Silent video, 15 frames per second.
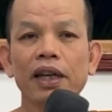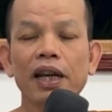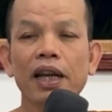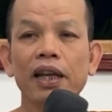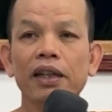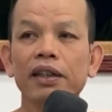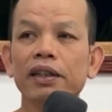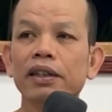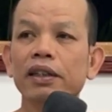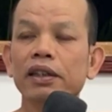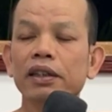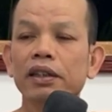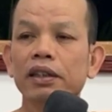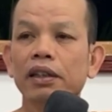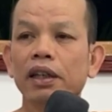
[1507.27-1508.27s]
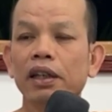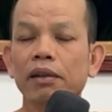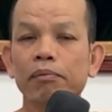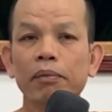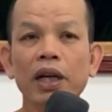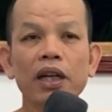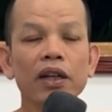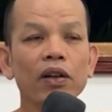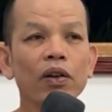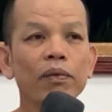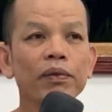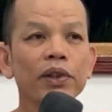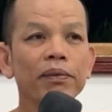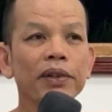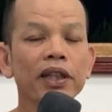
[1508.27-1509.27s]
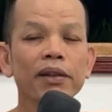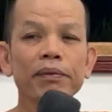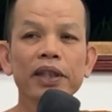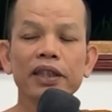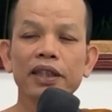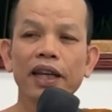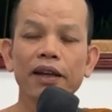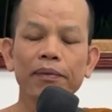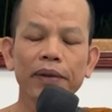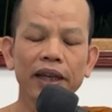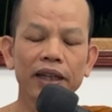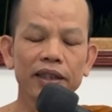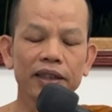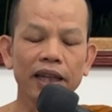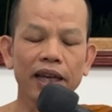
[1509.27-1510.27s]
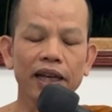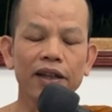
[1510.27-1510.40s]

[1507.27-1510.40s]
ขนาด เบิ้งล้มอยู่มันยังมีเสียงเพลงแส